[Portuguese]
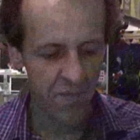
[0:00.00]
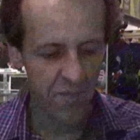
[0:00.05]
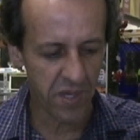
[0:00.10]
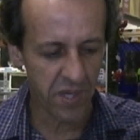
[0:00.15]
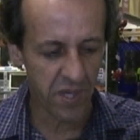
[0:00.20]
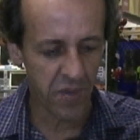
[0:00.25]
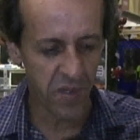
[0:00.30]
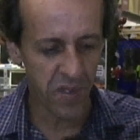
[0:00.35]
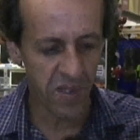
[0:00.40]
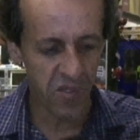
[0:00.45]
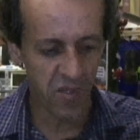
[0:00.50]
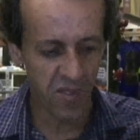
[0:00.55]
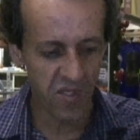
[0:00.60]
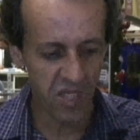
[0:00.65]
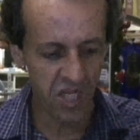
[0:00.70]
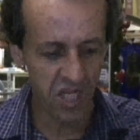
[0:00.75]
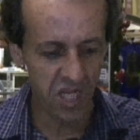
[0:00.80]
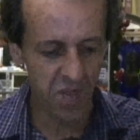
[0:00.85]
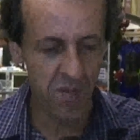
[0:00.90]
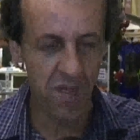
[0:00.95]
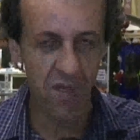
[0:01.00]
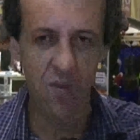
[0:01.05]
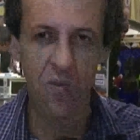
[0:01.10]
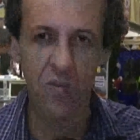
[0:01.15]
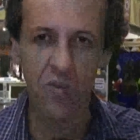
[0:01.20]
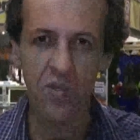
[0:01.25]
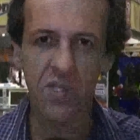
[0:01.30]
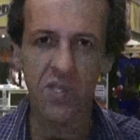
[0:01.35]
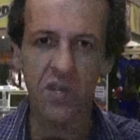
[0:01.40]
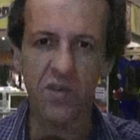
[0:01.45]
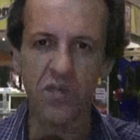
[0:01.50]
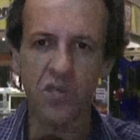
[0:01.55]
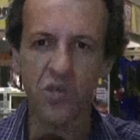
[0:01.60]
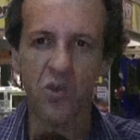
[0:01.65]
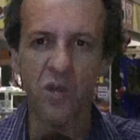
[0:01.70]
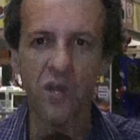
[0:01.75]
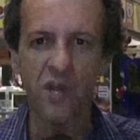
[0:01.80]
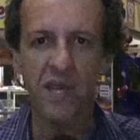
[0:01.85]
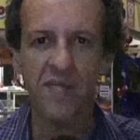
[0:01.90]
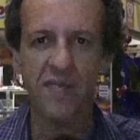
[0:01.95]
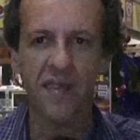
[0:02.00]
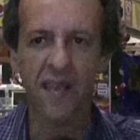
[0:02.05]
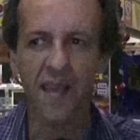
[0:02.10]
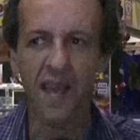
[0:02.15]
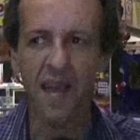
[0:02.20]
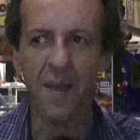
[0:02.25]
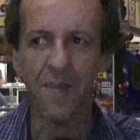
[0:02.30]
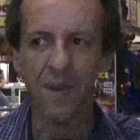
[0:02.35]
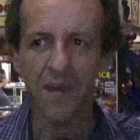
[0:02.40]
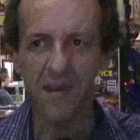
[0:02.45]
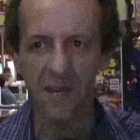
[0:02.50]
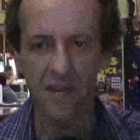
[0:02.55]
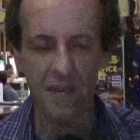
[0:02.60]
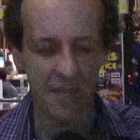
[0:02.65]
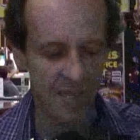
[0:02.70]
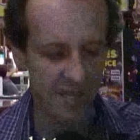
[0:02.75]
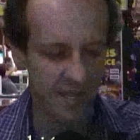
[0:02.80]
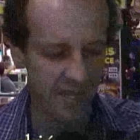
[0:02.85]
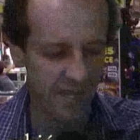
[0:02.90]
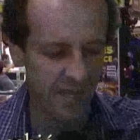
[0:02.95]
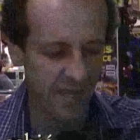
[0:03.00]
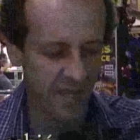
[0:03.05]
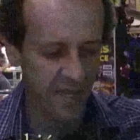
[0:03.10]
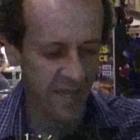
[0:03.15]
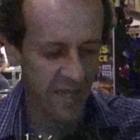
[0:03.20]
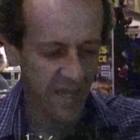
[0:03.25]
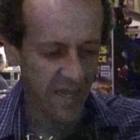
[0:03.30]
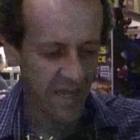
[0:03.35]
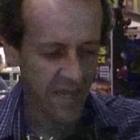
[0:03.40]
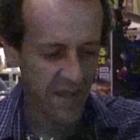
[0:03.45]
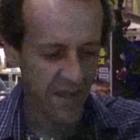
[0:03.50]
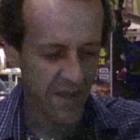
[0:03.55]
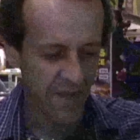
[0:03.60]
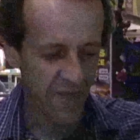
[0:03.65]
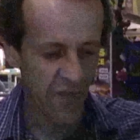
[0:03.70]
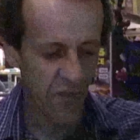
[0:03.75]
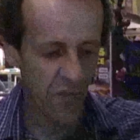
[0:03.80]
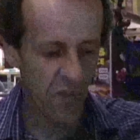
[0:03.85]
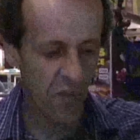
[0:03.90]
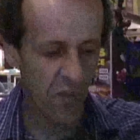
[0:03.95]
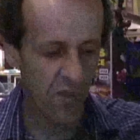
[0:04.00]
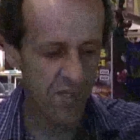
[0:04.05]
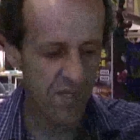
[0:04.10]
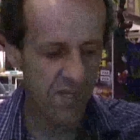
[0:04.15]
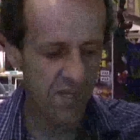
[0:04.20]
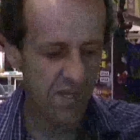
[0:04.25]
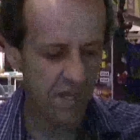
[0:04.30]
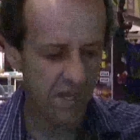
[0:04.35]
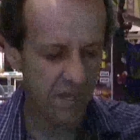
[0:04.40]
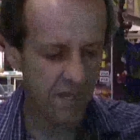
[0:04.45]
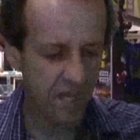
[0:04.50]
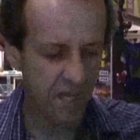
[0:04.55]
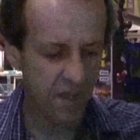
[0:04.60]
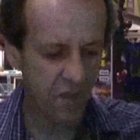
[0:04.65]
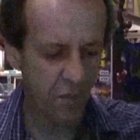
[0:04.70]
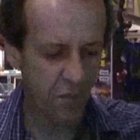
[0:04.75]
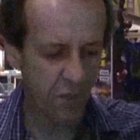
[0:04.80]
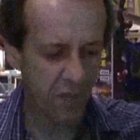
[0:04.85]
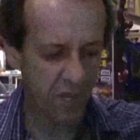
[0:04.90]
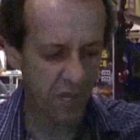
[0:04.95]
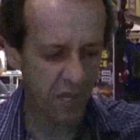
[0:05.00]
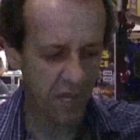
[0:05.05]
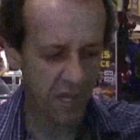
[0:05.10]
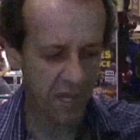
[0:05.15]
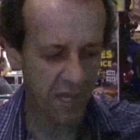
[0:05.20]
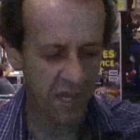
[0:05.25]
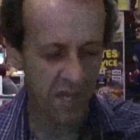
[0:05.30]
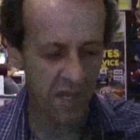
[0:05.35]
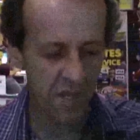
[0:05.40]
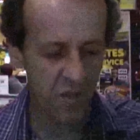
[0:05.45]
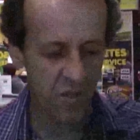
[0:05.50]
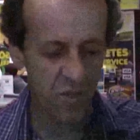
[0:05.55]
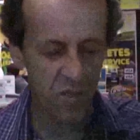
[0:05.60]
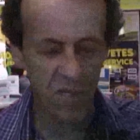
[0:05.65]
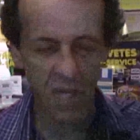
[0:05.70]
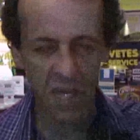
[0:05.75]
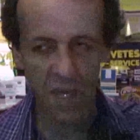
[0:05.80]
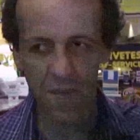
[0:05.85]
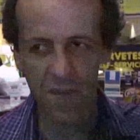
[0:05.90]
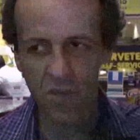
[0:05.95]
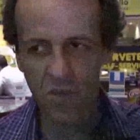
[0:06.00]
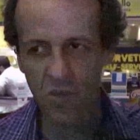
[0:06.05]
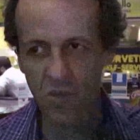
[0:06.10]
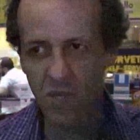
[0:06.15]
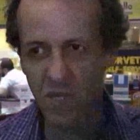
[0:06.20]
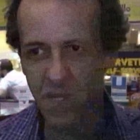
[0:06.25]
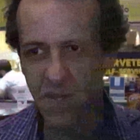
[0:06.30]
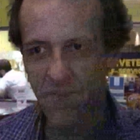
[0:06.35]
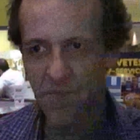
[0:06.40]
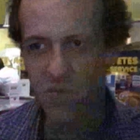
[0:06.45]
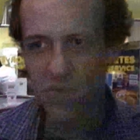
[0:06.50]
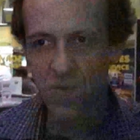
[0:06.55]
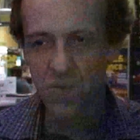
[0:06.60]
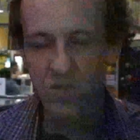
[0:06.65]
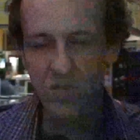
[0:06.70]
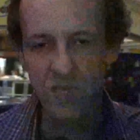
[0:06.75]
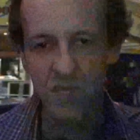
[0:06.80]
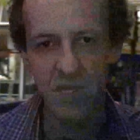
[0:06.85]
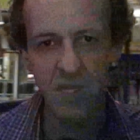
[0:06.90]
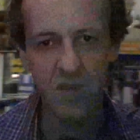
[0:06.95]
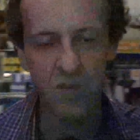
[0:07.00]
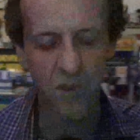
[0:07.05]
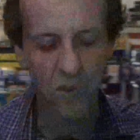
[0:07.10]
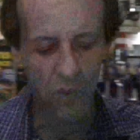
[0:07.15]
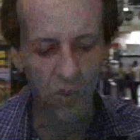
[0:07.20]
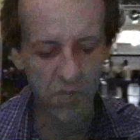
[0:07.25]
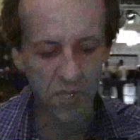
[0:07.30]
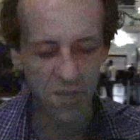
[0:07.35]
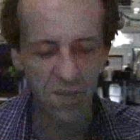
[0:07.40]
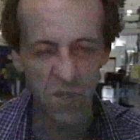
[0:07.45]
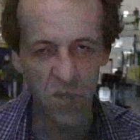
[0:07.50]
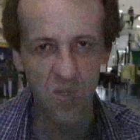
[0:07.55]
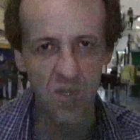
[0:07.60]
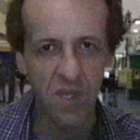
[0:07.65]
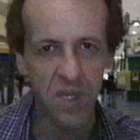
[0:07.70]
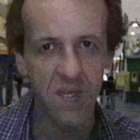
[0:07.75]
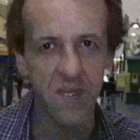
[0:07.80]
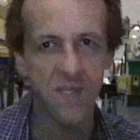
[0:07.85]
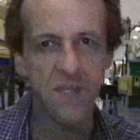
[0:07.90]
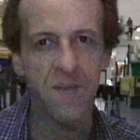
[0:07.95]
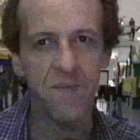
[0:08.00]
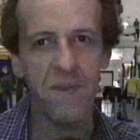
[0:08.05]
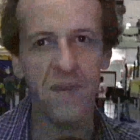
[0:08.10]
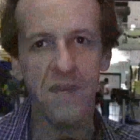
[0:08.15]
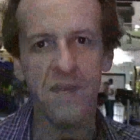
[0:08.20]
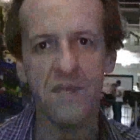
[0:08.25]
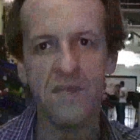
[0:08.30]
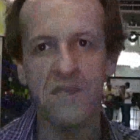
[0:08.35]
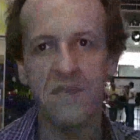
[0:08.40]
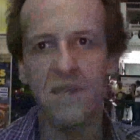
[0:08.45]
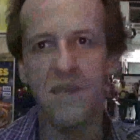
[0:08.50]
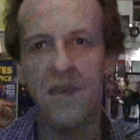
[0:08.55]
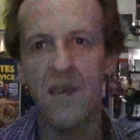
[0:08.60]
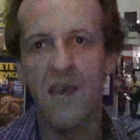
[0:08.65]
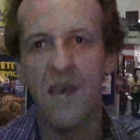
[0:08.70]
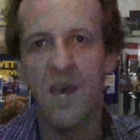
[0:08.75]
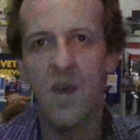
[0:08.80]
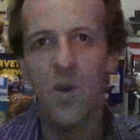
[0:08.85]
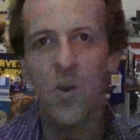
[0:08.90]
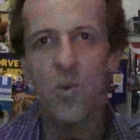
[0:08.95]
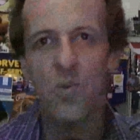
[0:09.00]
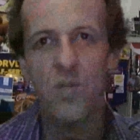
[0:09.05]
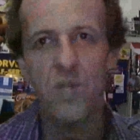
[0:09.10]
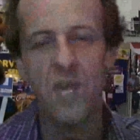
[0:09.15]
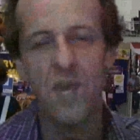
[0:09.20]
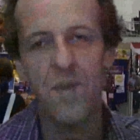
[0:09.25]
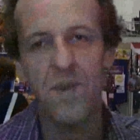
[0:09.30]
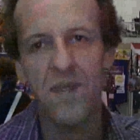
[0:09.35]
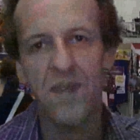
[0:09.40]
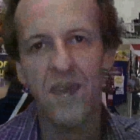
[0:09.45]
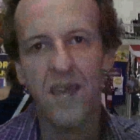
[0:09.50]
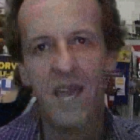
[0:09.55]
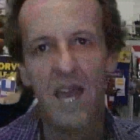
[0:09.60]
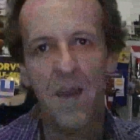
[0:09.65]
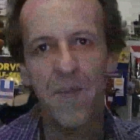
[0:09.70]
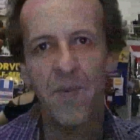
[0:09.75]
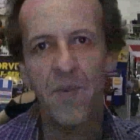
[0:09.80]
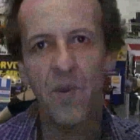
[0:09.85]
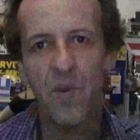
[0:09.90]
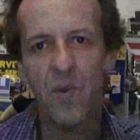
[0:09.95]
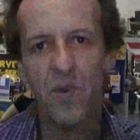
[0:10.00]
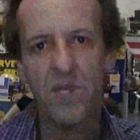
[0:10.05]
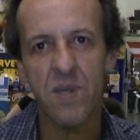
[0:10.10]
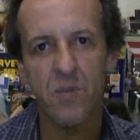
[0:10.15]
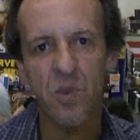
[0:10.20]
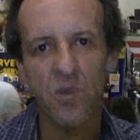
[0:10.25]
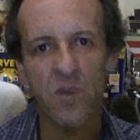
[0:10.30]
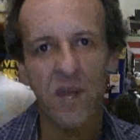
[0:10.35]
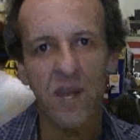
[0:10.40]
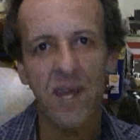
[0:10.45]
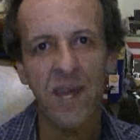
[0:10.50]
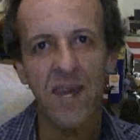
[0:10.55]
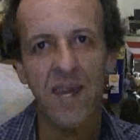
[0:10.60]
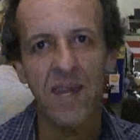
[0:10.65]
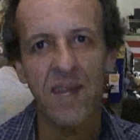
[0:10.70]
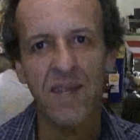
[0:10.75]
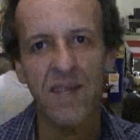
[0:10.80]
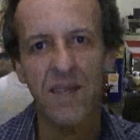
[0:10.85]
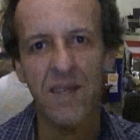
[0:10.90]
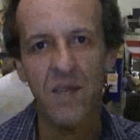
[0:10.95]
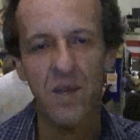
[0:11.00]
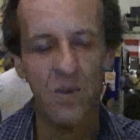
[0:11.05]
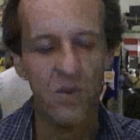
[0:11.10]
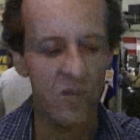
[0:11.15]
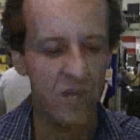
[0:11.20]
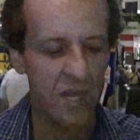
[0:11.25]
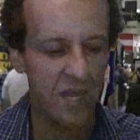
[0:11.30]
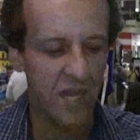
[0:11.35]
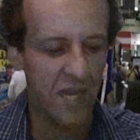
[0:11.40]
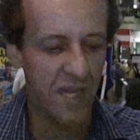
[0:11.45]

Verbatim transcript: Porque quando nós chegamos à conclusão de escolher essa capa aqui, é, foi uma coisa incrível porque o tema do livro seria uma coisa meio triste, mas o tema da capa é uma coisa muito alegre, entendeu?